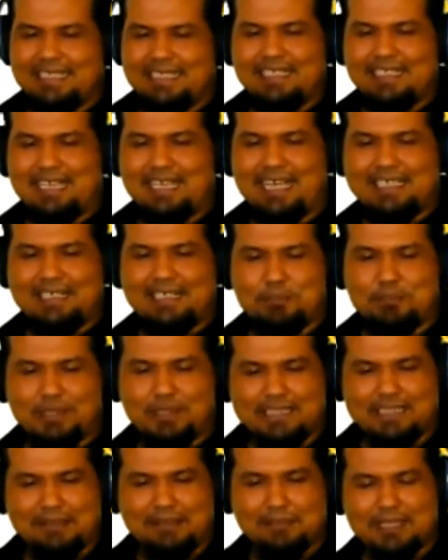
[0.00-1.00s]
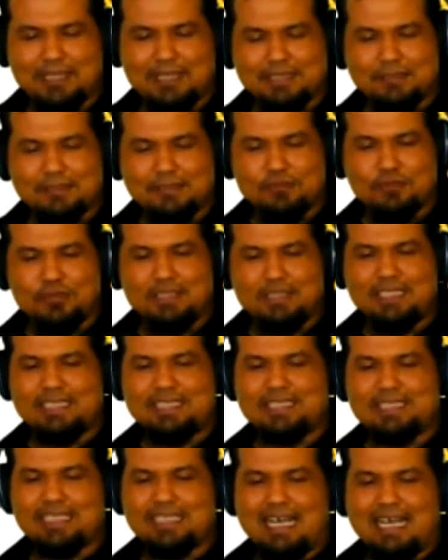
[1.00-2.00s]
Nah, yang pertama tentu
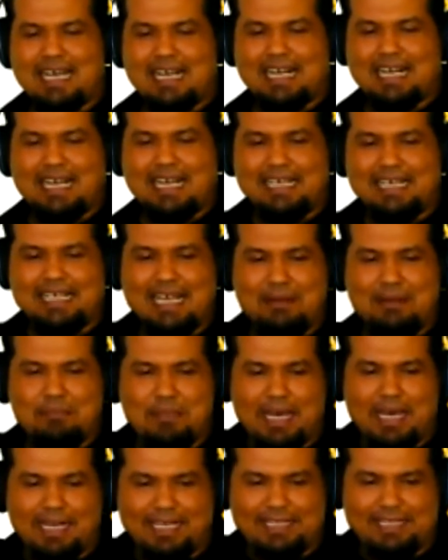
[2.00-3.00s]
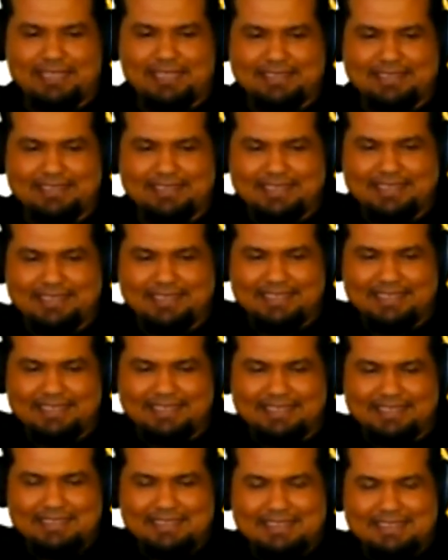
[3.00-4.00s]
kita akan gambar.
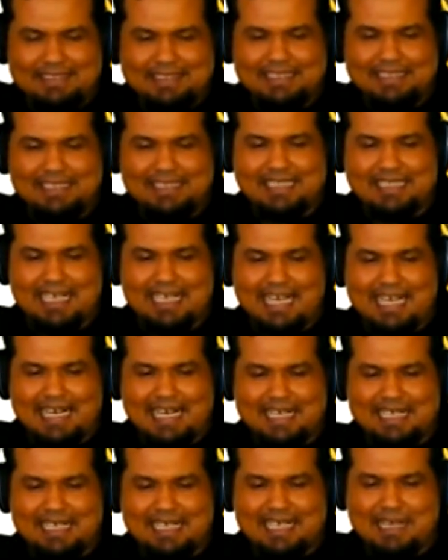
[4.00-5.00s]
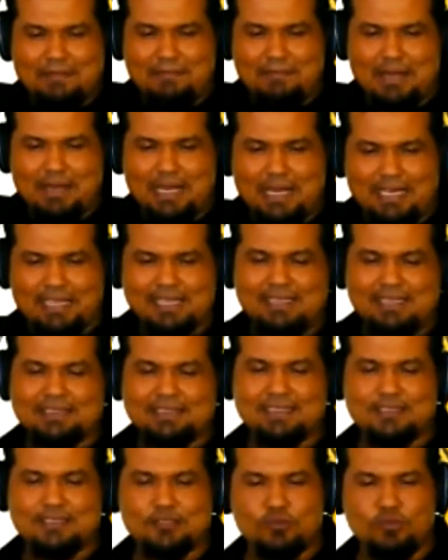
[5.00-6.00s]
Kita akan gambar
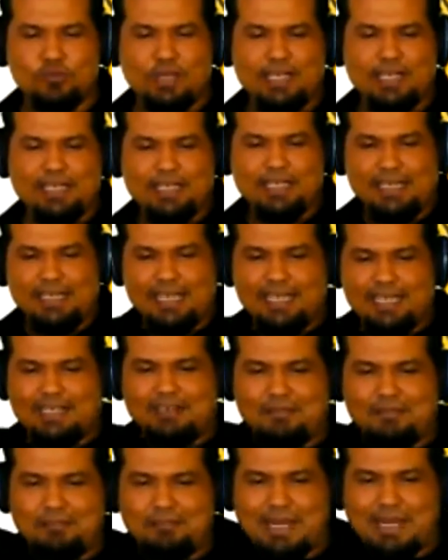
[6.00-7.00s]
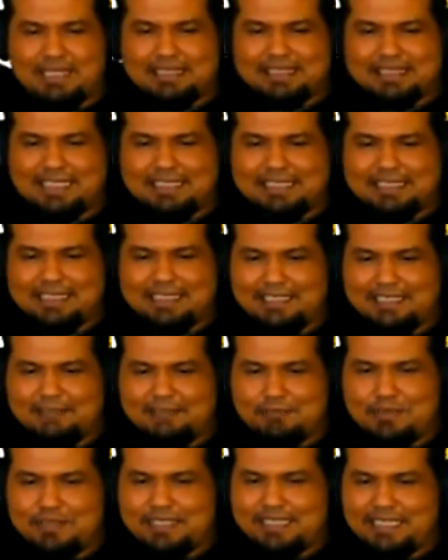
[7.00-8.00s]
sesuai dengan batas yang
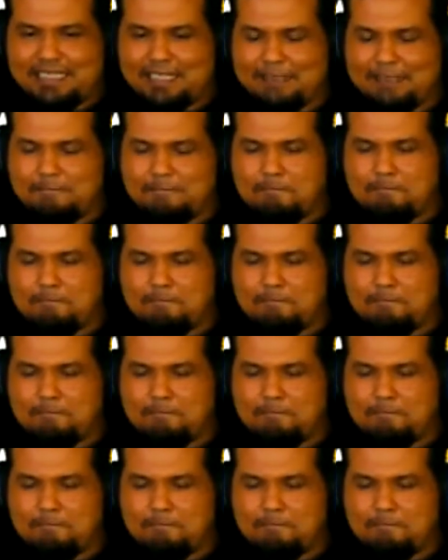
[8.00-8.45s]
diberikan.